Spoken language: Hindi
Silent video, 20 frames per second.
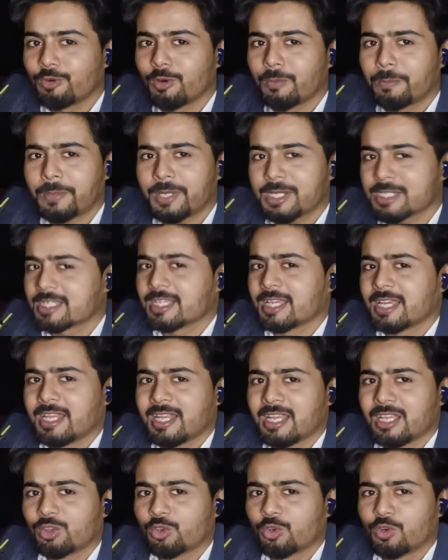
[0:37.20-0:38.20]
जो वो फंसे हैं
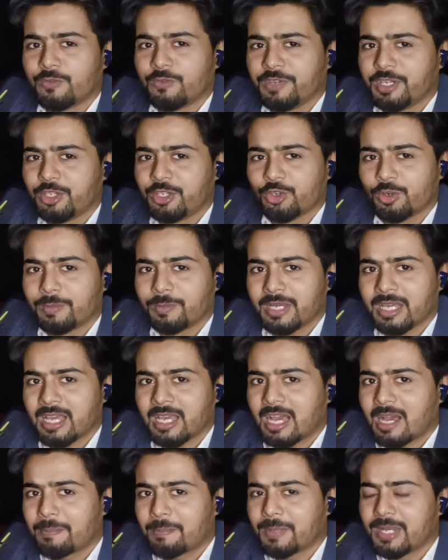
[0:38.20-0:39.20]
ना दो वीडियो में
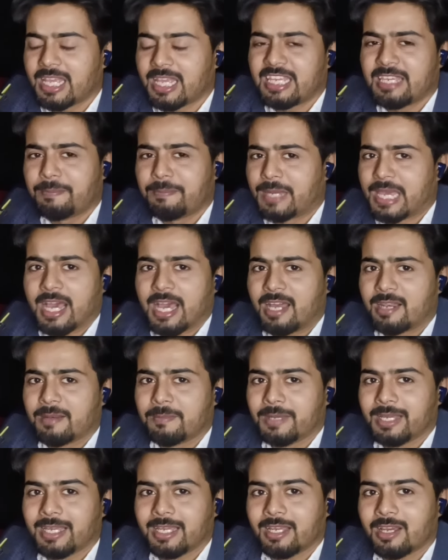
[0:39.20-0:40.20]
अपने ही बयान
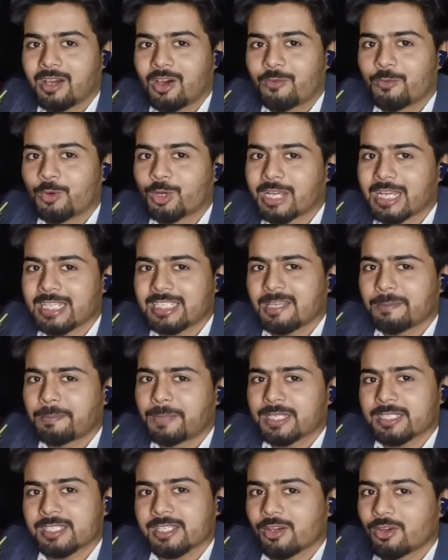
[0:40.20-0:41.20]
में और वो कैसे
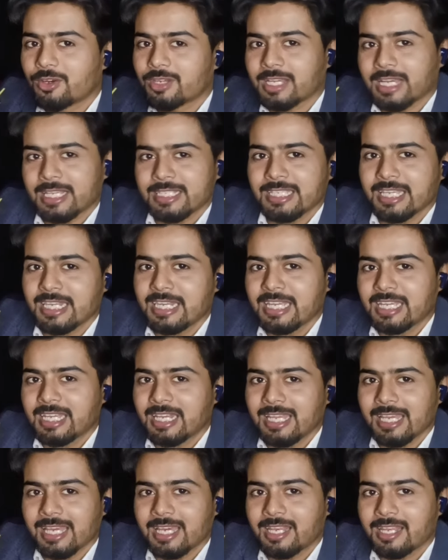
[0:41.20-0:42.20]
फंसे और कैसे
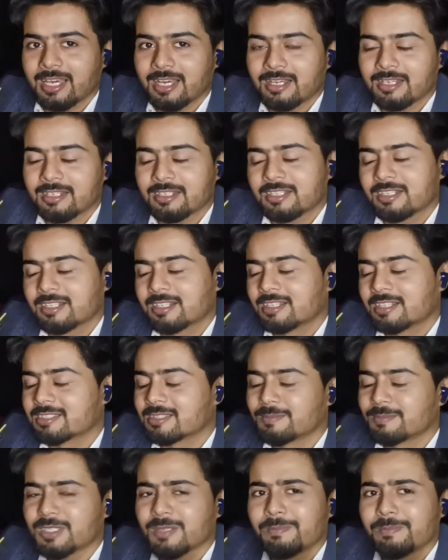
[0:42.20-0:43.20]
निकले हैं ना
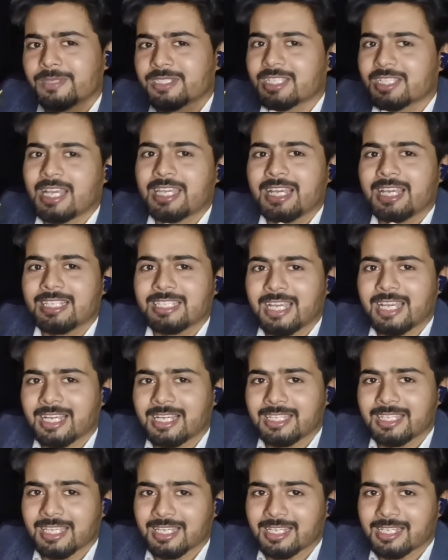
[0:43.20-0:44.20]
कसम से मज़ा ही आ
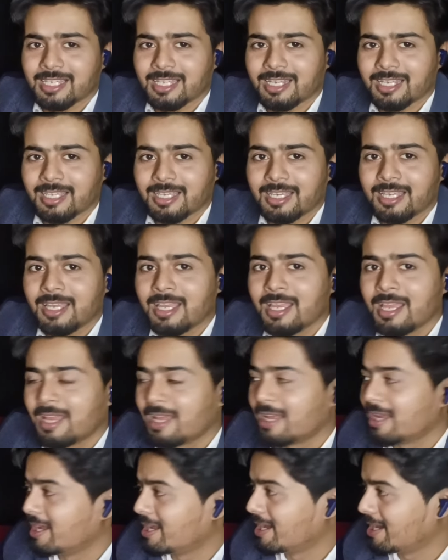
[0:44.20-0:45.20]
जाएगा देख करके
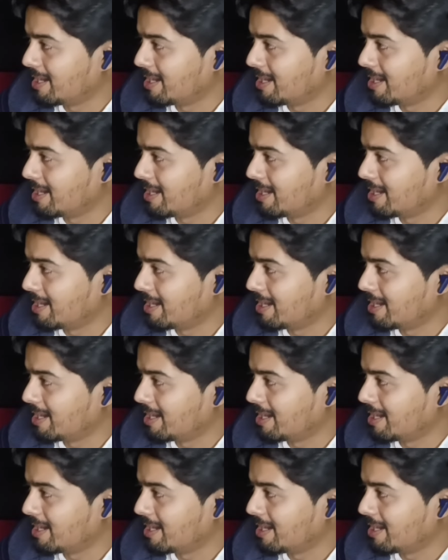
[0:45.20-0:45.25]
हाँ